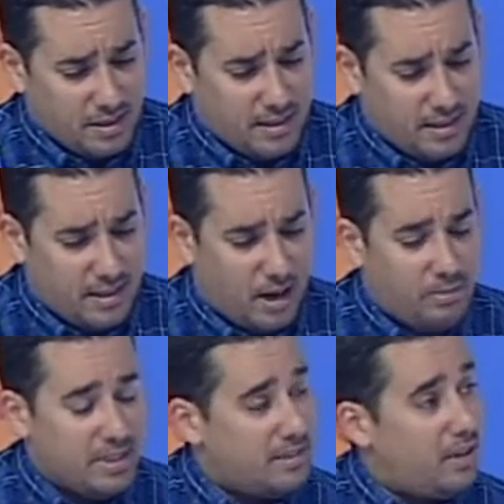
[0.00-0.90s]
eh, ha
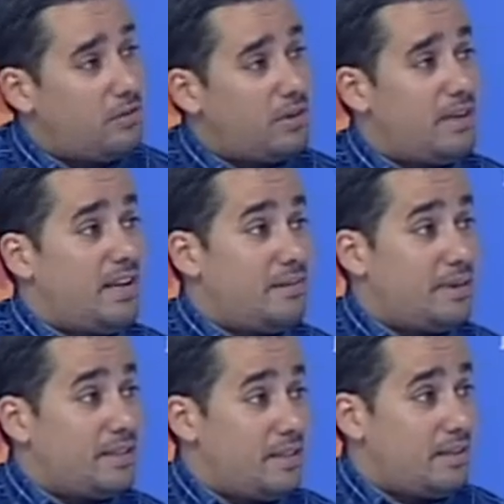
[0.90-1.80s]
aumentado lo que es la
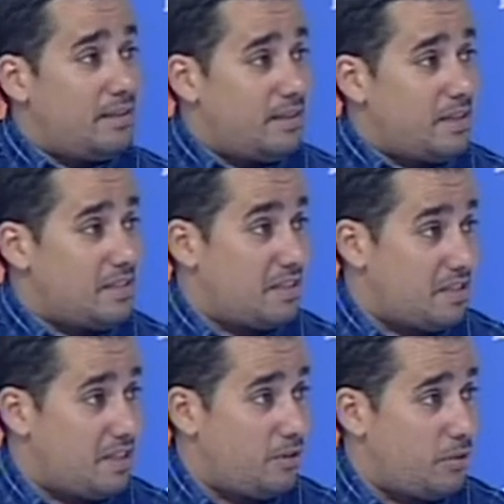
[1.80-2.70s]
demanda eh,
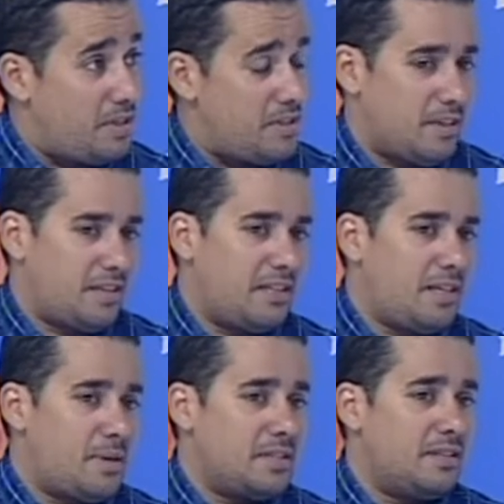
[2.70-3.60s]
asistencial en urgencias.
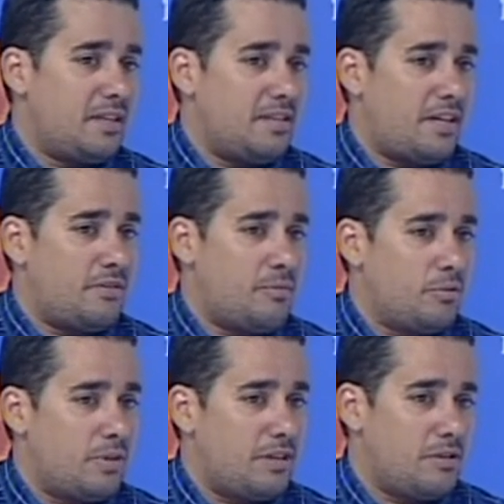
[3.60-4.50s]
30 pacientes diarios por
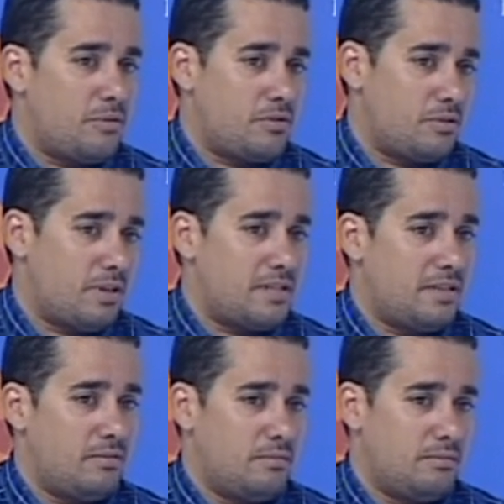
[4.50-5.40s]
un año, pues son
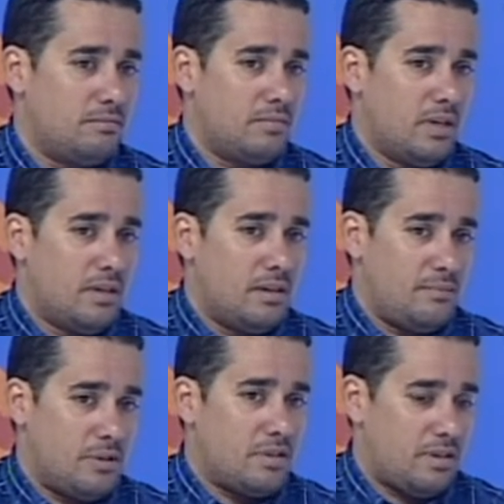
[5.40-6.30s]
casi
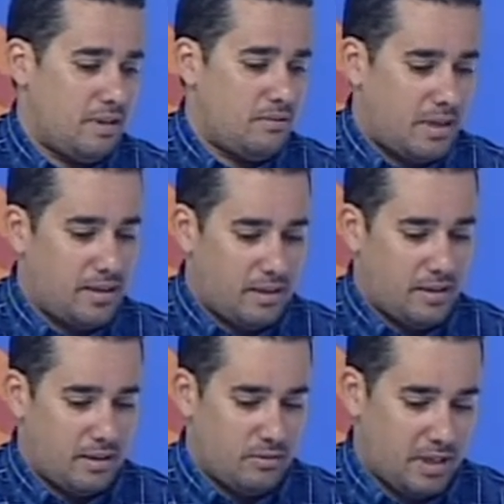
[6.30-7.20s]
Pues sí, es una,
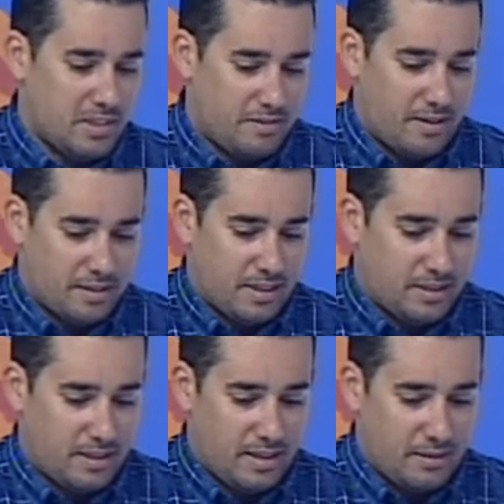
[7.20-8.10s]
eh, es una cifra
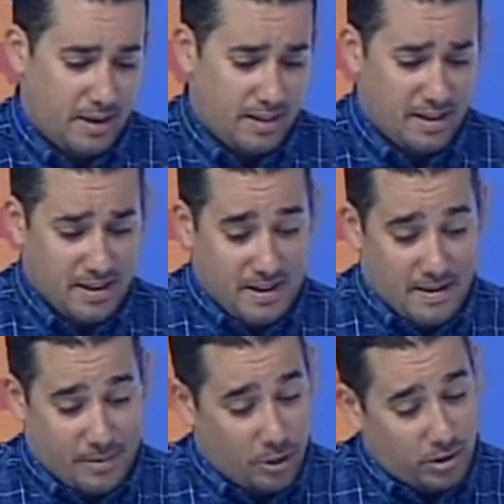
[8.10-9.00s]
bastante elevada,
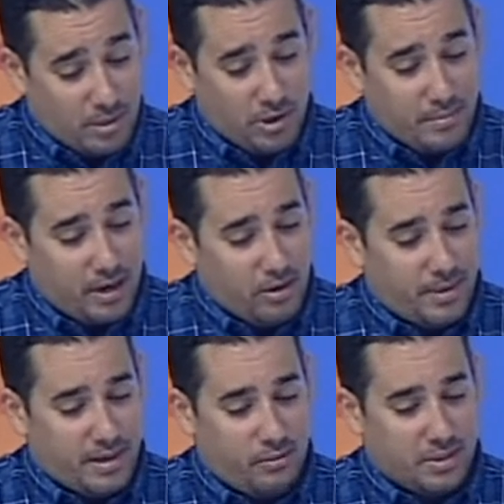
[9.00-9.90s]
pero no tenemos que mirarlo de
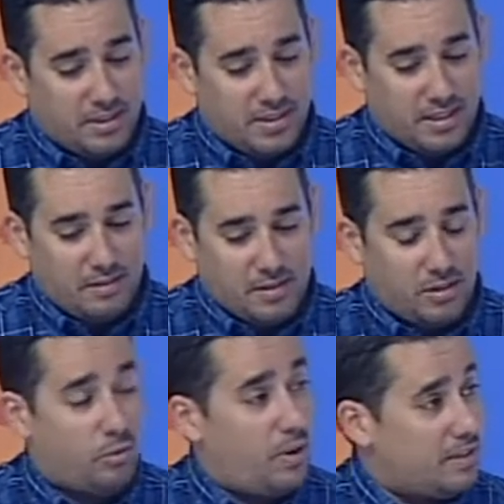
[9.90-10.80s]
manera cuantitativa,
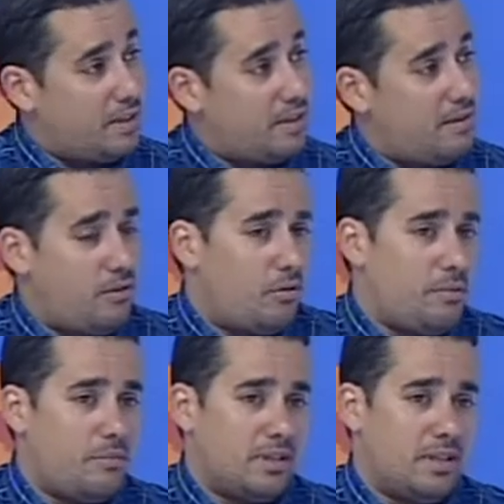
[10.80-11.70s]
sino cualitativa. No es lo
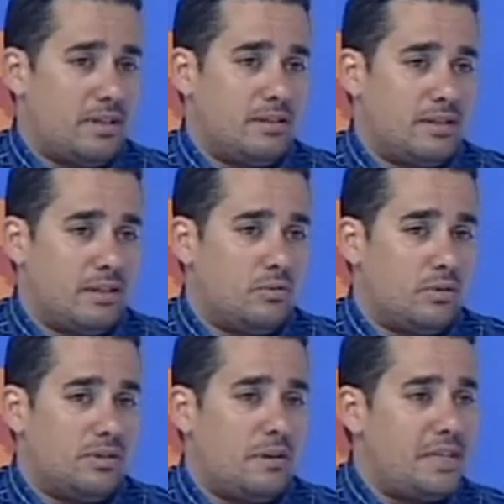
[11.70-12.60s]
mismo que, que tú
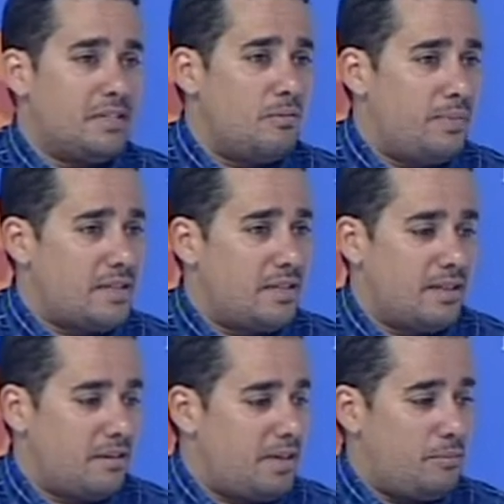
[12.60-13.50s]
contabilices un
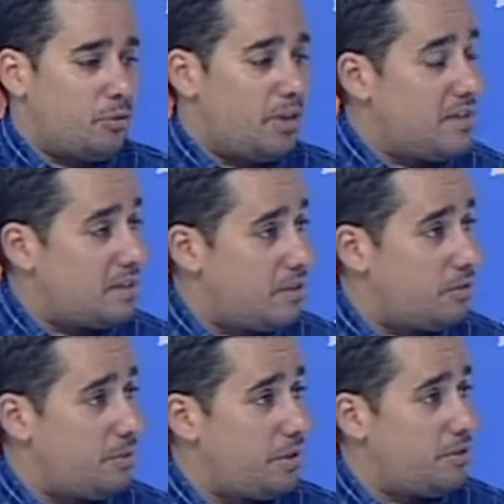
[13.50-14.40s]
paciente que viene por una urgencia de
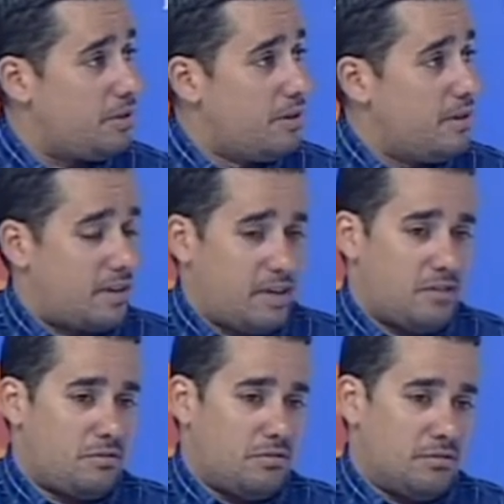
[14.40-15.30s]
tobillo, mm. que
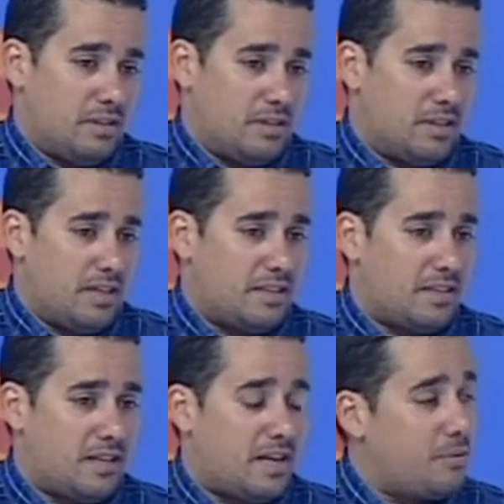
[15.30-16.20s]
eso se le
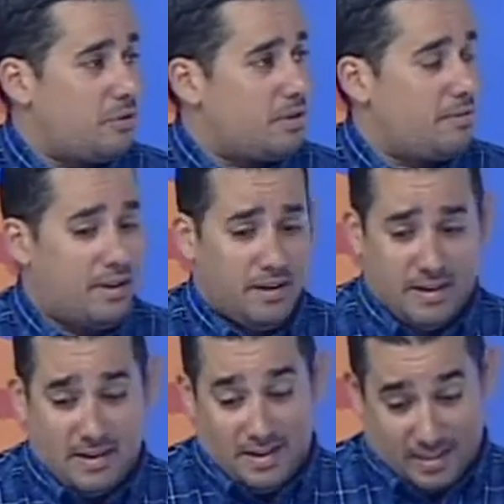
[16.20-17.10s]
trata rápido y se va,
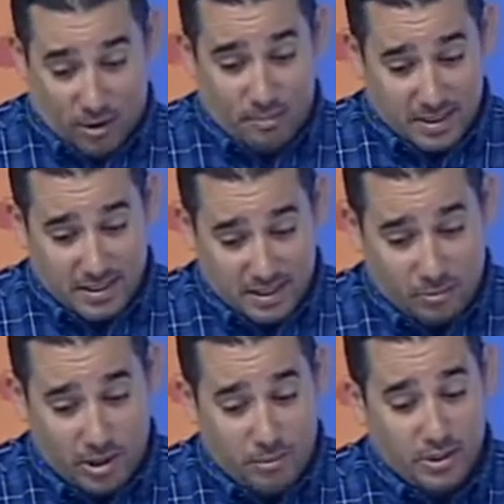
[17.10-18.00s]
que a un paciente,
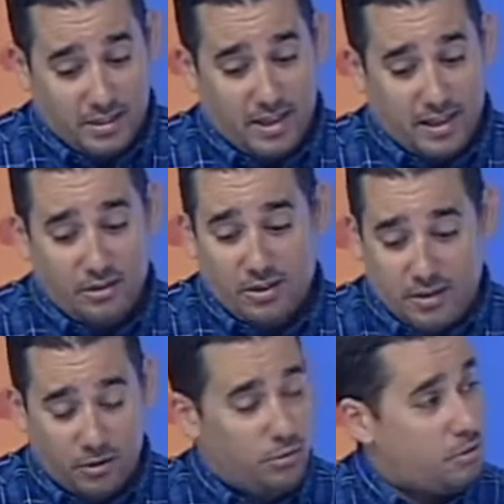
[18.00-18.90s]
por ejemplo, un extranjero que
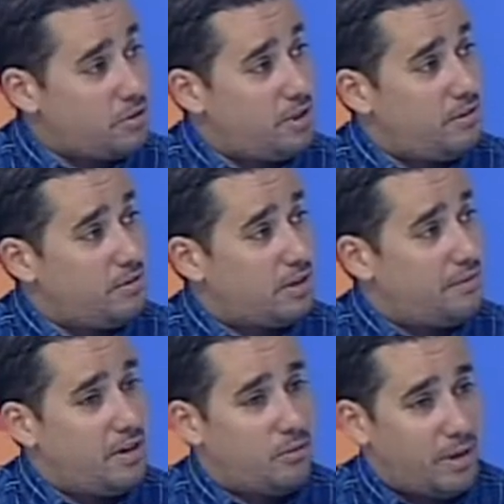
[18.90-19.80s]
viene en un crucero, que
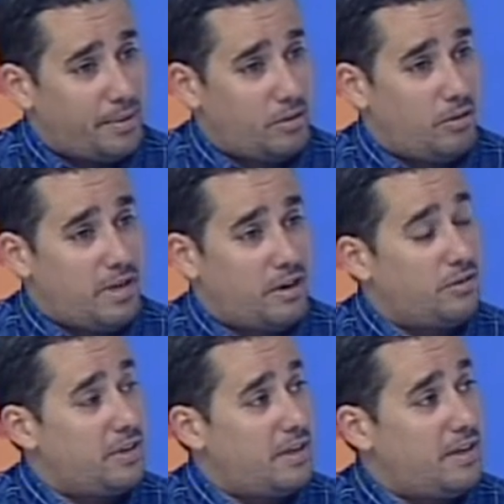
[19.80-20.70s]
viene mm. con una patología
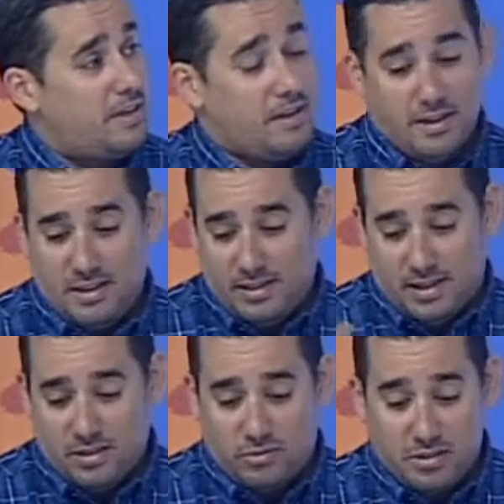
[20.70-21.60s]
crónica ya,
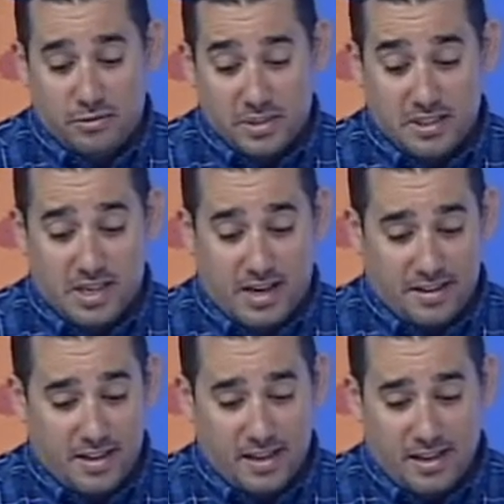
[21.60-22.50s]
hace una insuficiencia
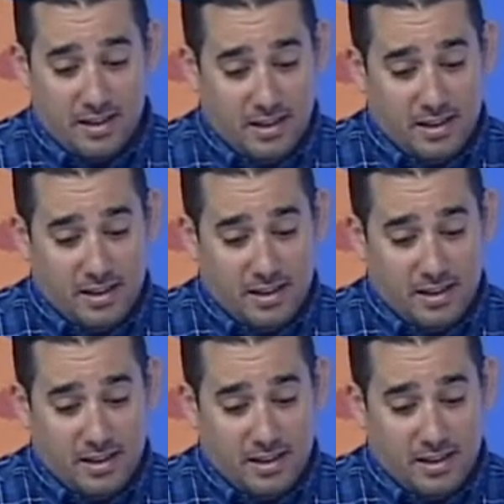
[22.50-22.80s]
cardíaca,